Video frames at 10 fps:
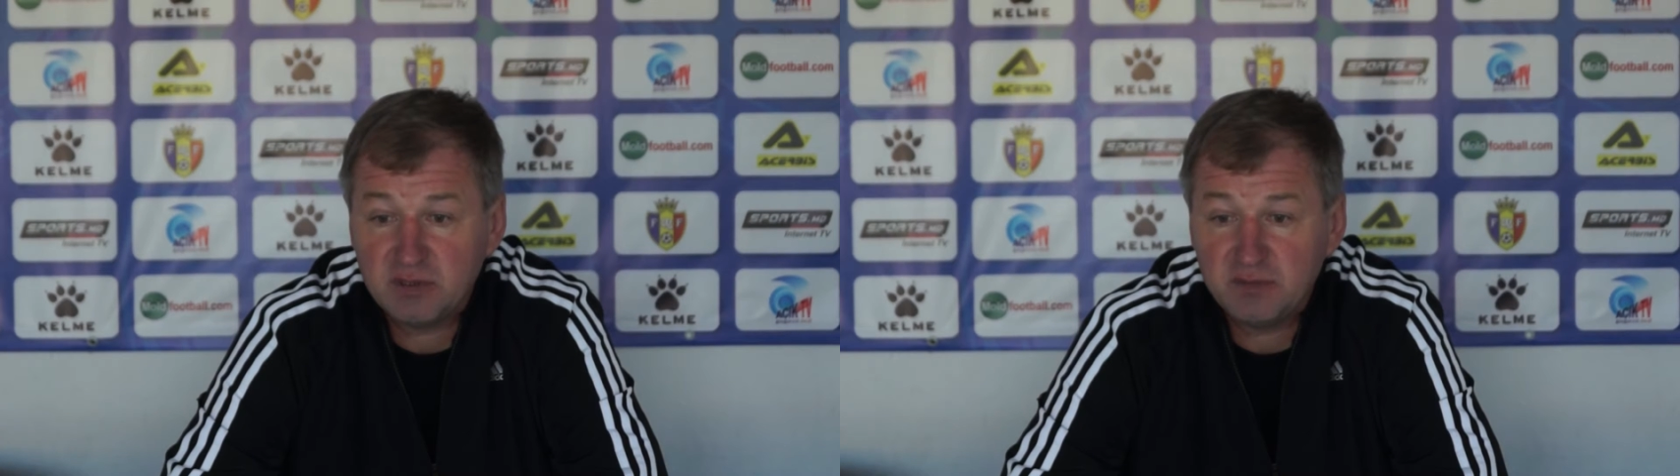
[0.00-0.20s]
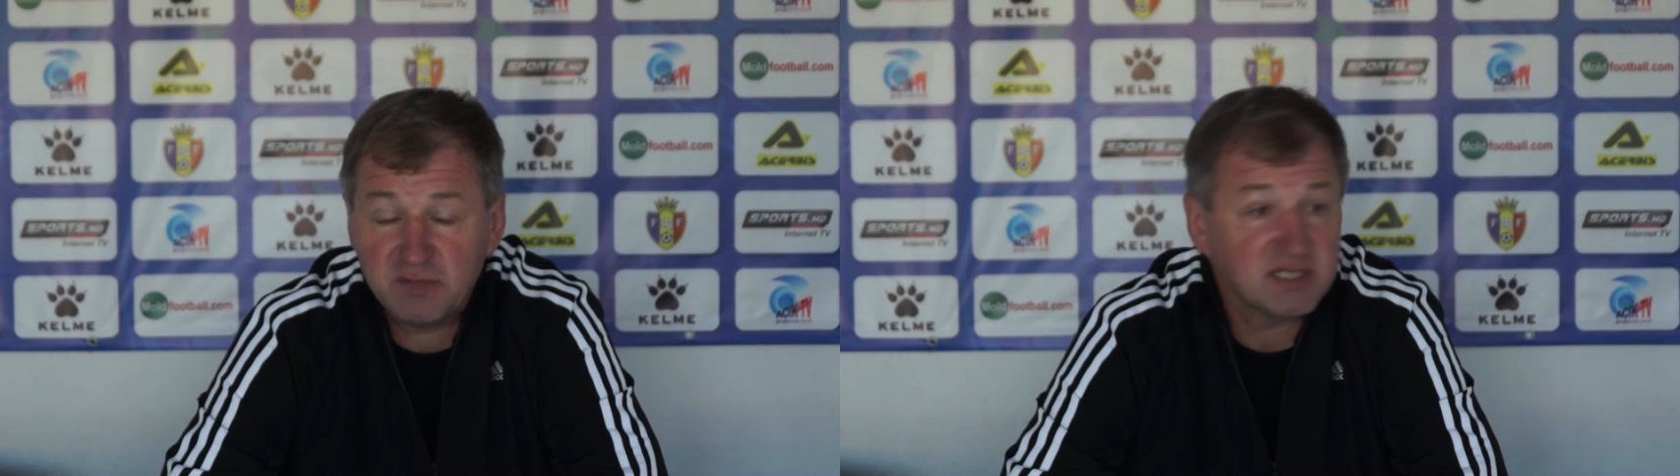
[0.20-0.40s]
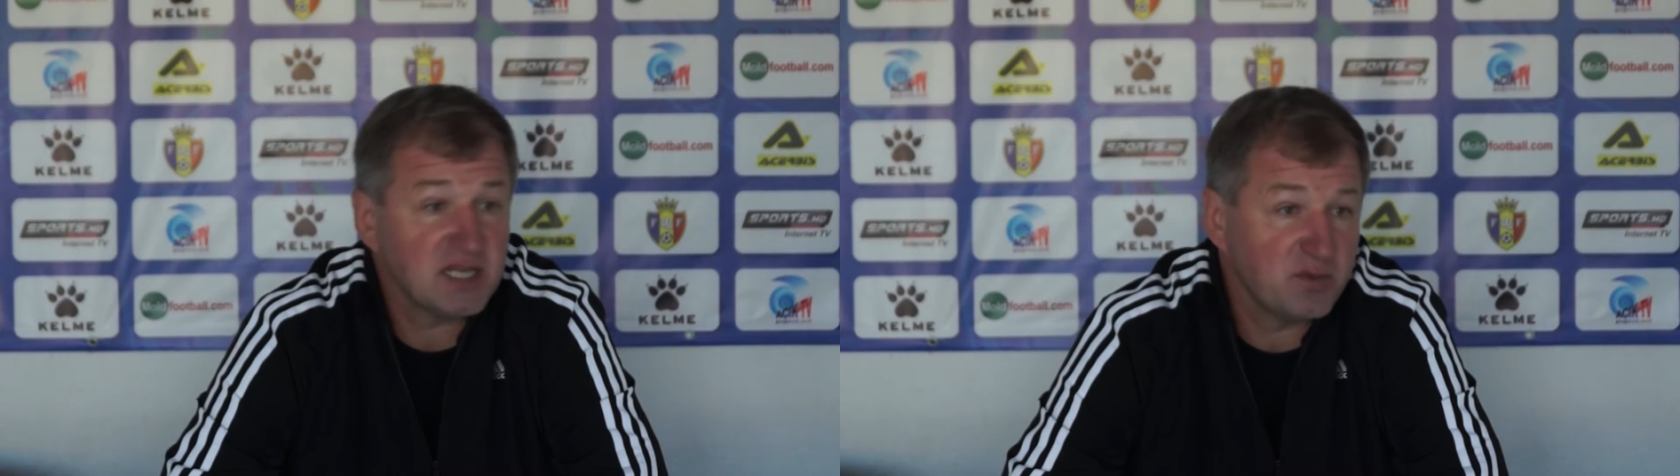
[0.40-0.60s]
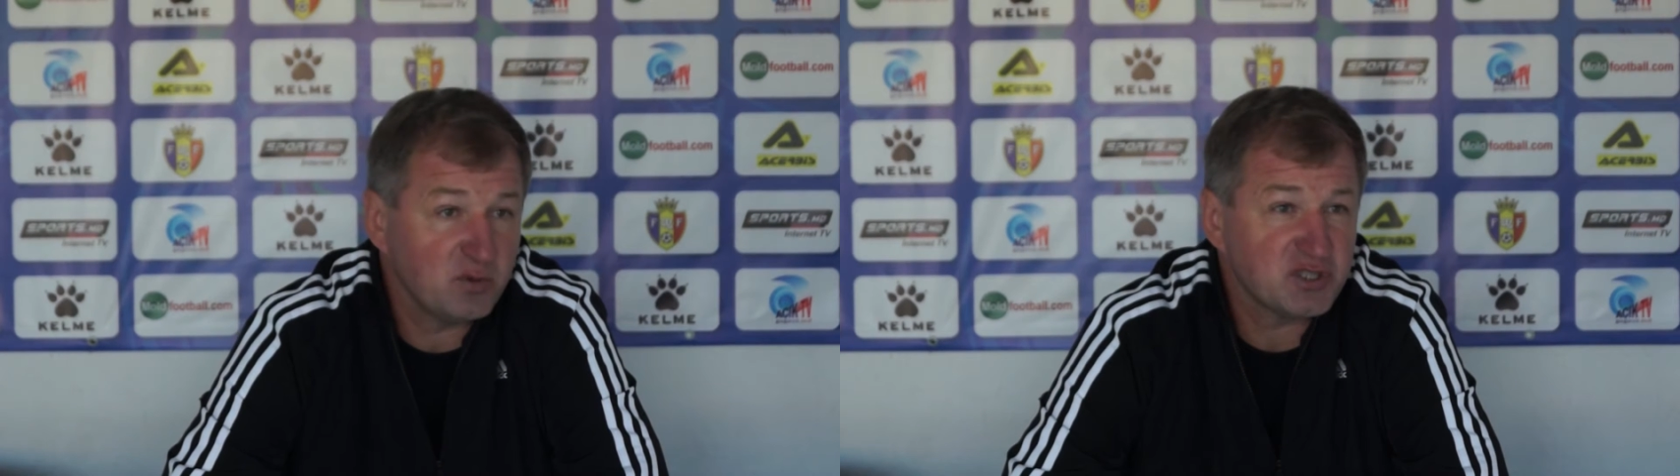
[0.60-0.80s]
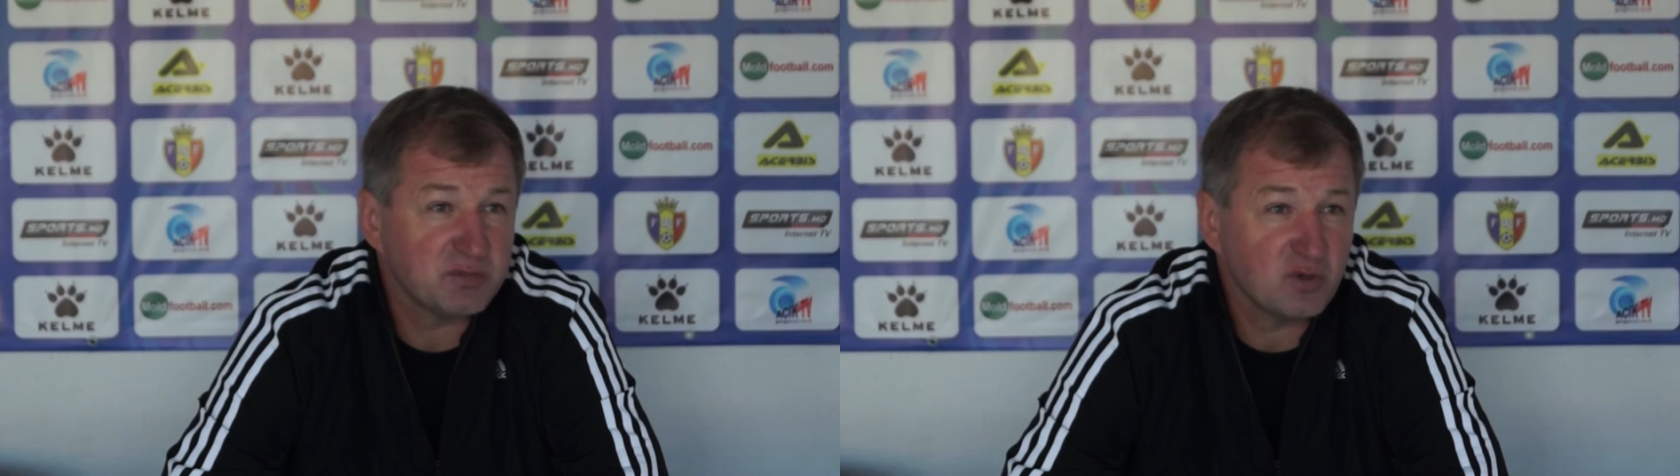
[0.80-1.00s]
нацами
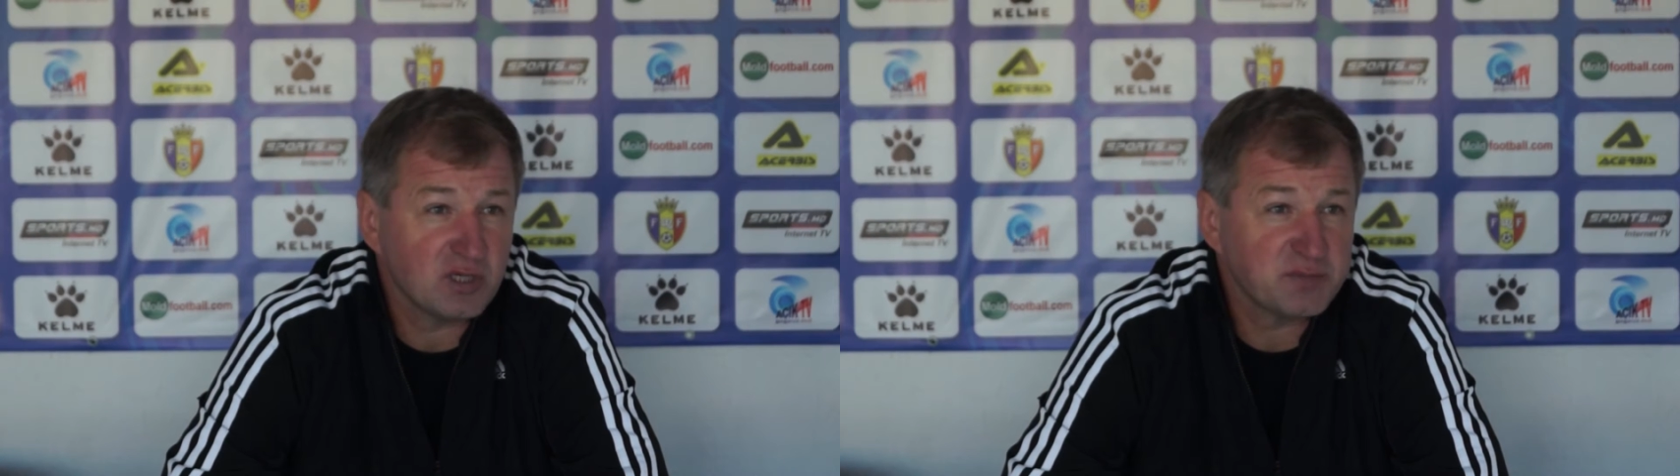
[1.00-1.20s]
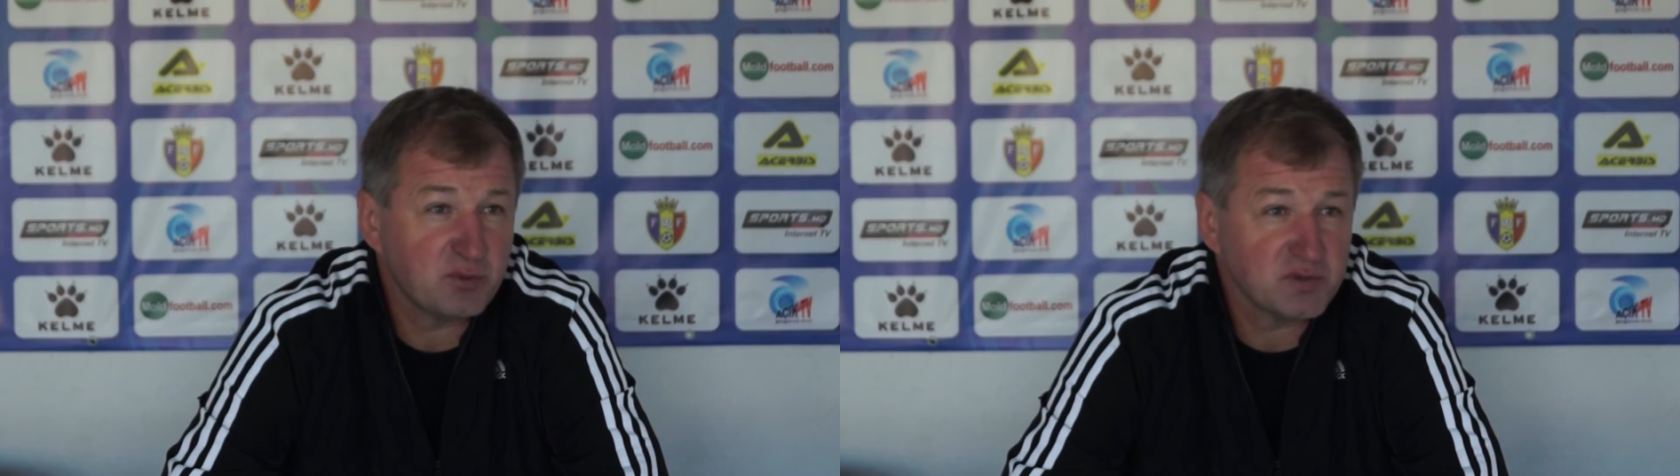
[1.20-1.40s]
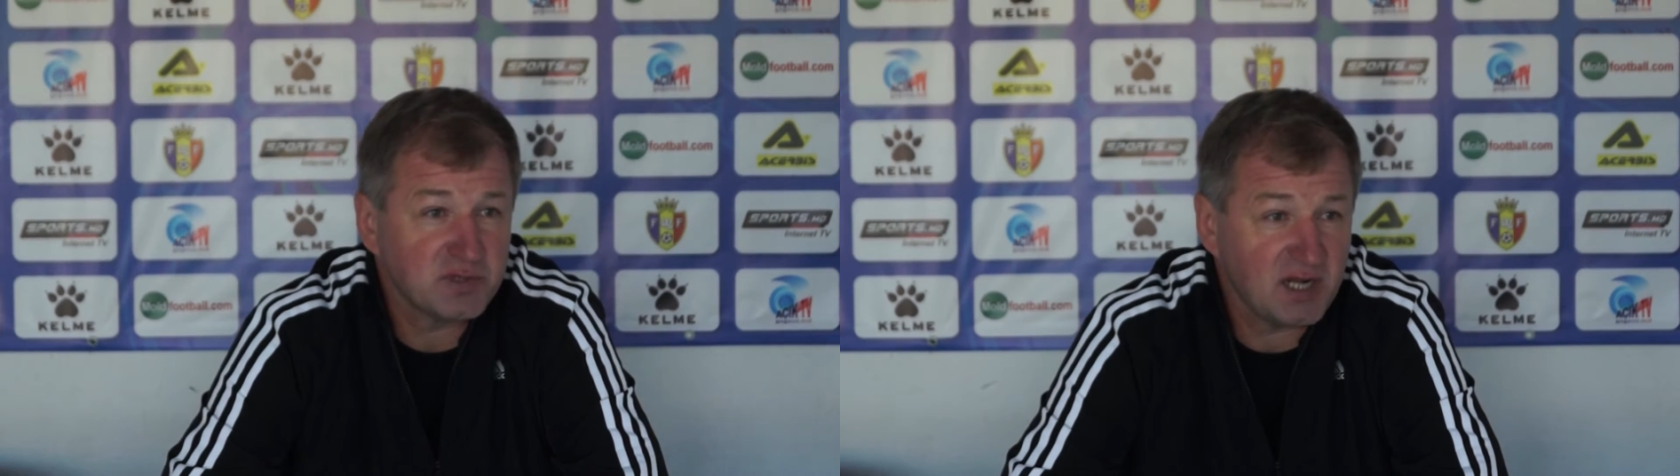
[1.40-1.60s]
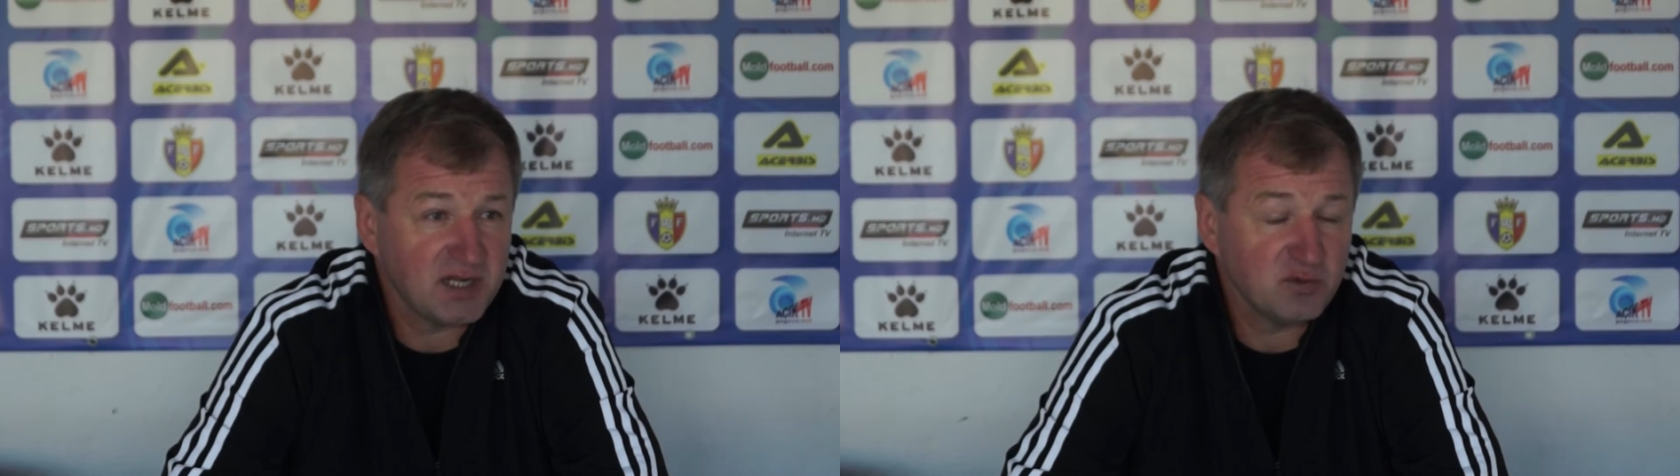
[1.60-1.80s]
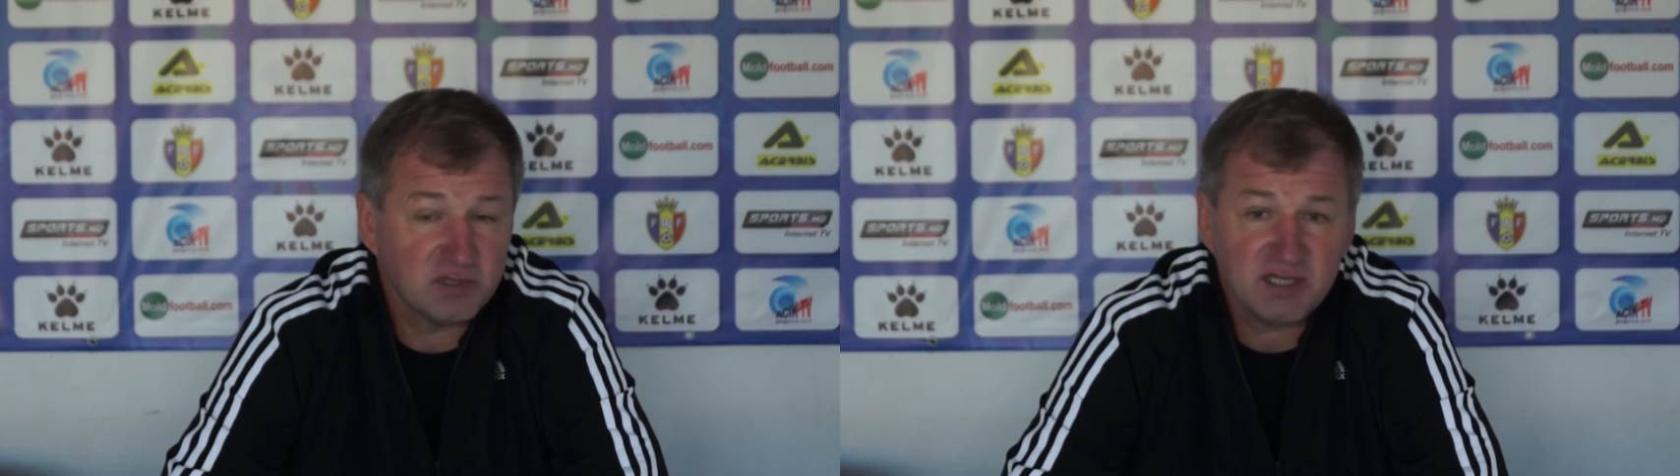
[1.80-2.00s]
очень много используют
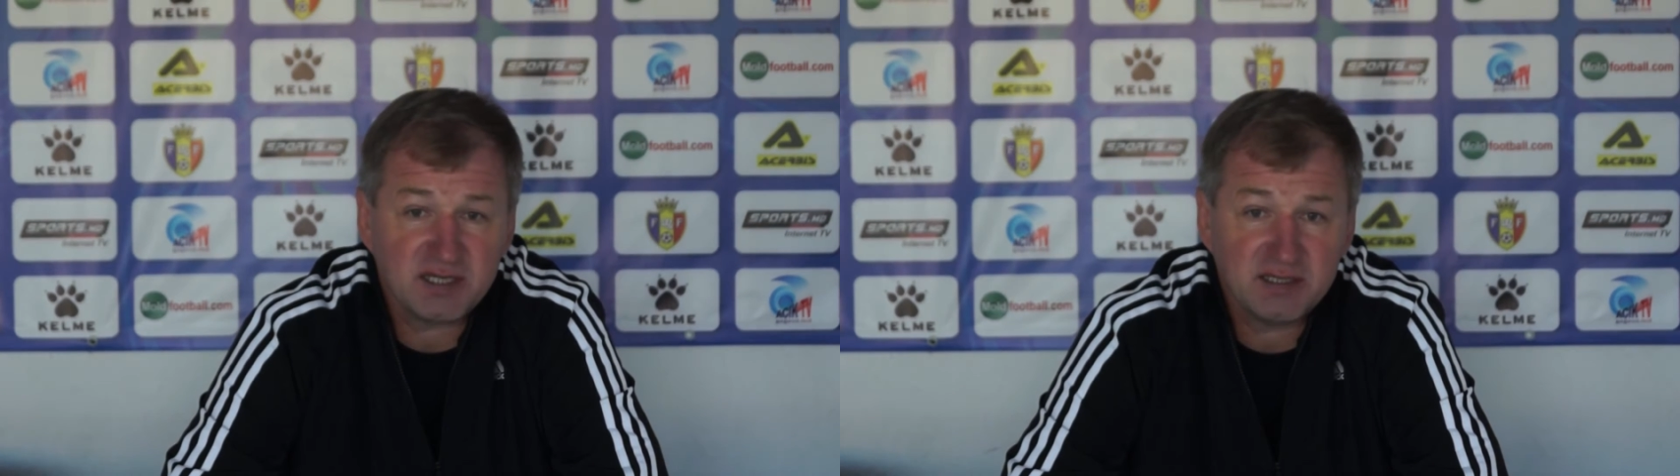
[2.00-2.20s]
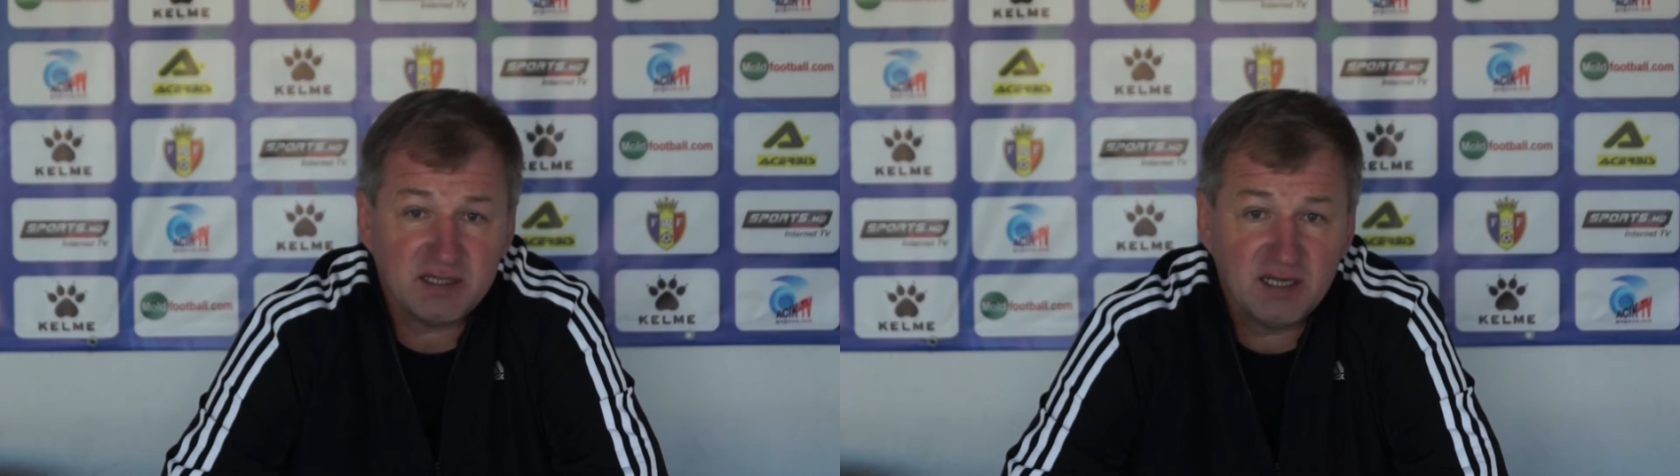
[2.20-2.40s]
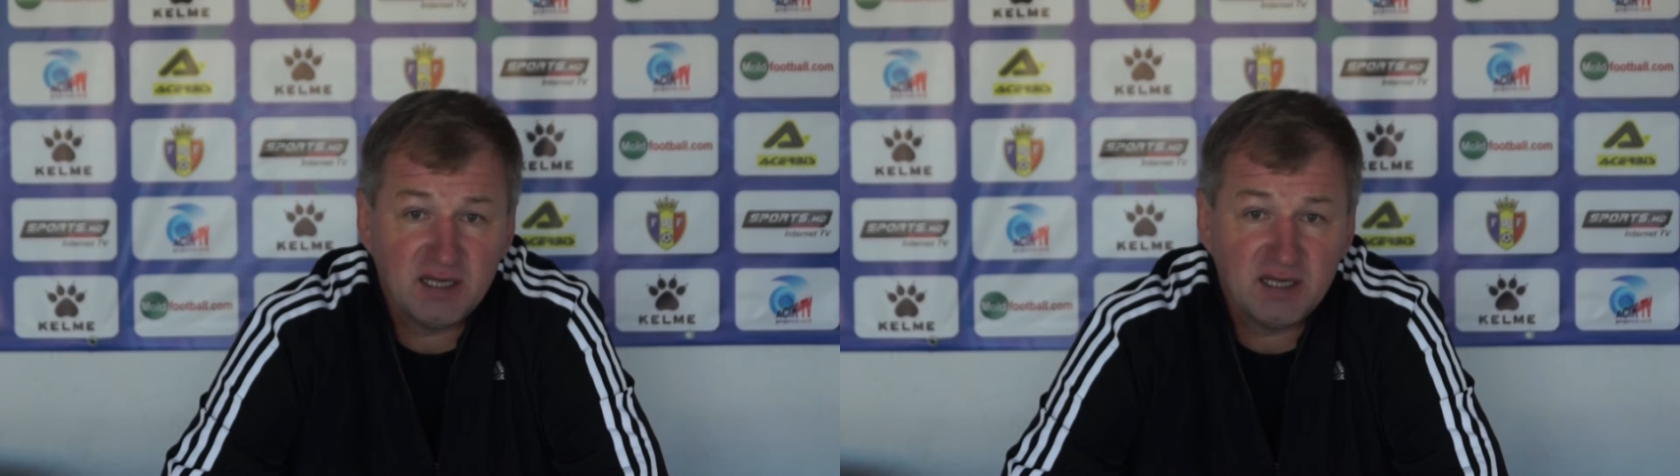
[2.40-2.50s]
дальние удары.